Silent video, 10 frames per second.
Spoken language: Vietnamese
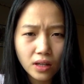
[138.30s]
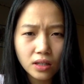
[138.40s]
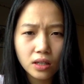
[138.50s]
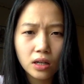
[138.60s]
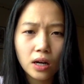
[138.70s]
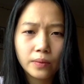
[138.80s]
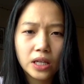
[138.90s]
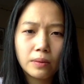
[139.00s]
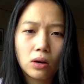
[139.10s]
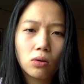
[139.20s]
um,
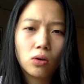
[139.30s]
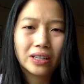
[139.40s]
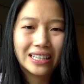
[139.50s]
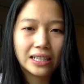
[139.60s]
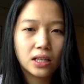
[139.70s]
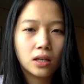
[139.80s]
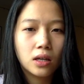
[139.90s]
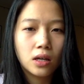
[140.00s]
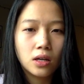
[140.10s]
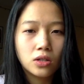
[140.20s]
khi mà cô Kitty
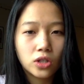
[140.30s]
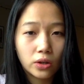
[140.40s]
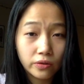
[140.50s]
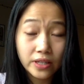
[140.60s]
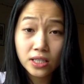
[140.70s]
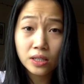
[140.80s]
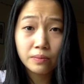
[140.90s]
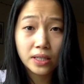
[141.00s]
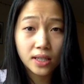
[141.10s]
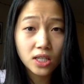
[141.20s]
Genovese
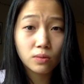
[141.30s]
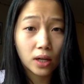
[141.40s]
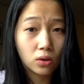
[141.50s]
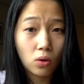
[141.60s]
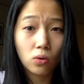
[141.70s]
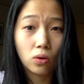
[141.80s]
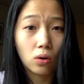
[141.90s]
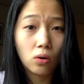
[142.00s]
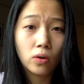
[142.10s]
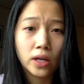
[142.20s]
bị giết trong căn hộ của
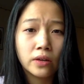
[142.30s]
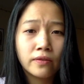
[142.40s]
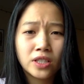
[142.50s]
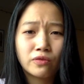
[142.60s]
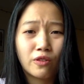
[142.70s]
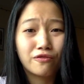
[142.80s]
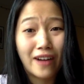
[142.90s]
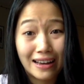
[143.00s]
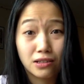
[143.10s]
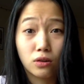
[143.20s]
cô ấy trong vòng
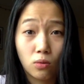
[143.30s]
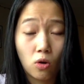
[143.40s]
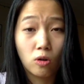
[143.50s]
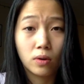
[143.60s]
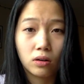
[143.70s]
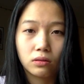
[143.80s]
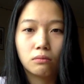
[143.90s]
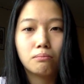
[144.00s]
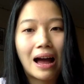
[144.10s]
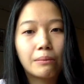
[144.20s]
vài giờ đồng hồ mà có tới
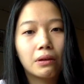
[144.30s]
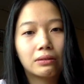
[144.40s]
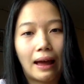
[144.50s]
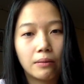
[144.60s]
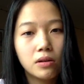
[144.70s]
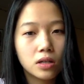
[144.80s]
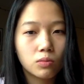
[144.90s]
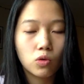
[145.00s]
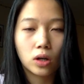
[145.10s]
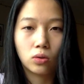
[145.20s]
38 người
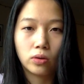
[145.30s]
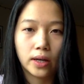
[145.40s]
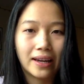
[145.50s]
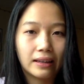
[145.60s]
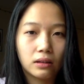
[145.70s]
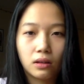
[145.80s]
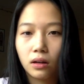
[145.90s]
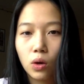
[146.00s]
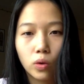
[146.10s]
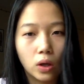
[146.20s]
trong khu căn hộ này nghe thấy tiếng
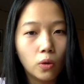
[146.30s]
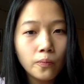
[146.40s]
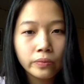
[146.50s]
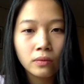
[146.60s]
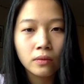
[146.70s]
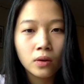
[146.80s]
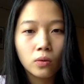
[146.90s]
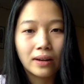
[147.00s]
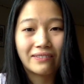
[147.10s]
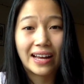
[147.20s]
kêu cứu
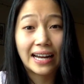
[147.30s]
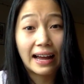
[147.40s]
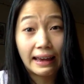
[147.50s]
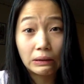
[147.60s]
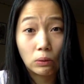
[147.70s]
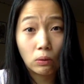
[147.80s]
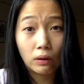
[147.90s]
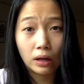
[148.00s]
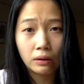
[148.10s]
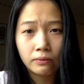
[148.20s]
và la hét của cô
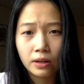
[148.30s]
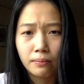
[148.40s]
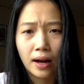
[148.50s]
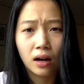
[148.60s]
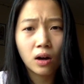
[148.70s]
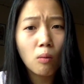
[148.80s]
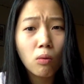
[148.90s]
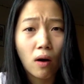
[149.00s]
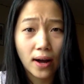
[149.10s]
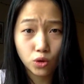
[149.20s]
ấy vậy mà không
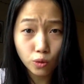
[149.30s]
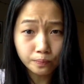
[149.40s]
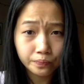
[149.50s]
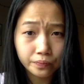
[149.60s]
có ai giúp